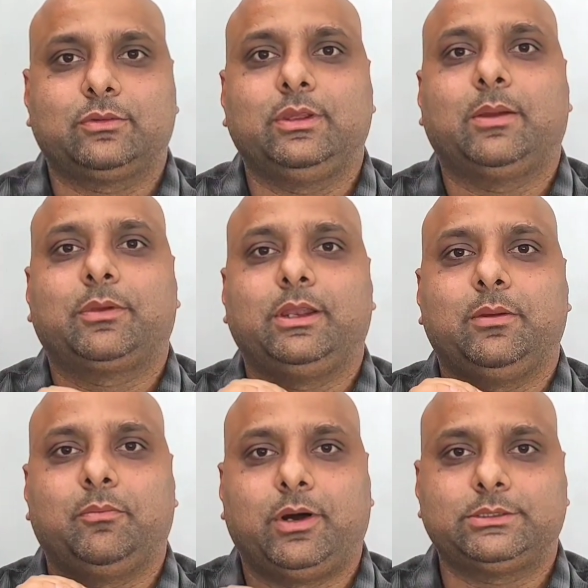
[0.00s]
तो ये आपके
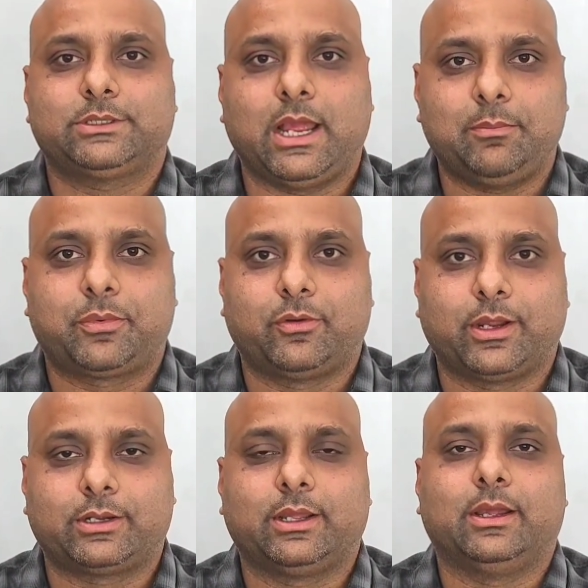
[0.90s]
लिए मस्ट हैव
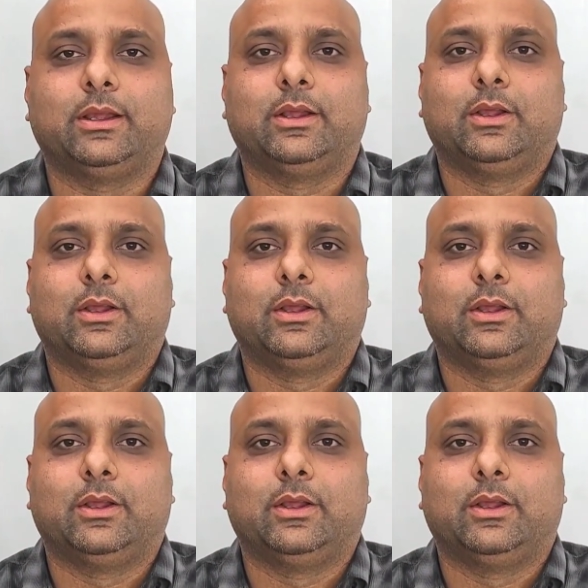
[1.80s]
प्रोडक्ट है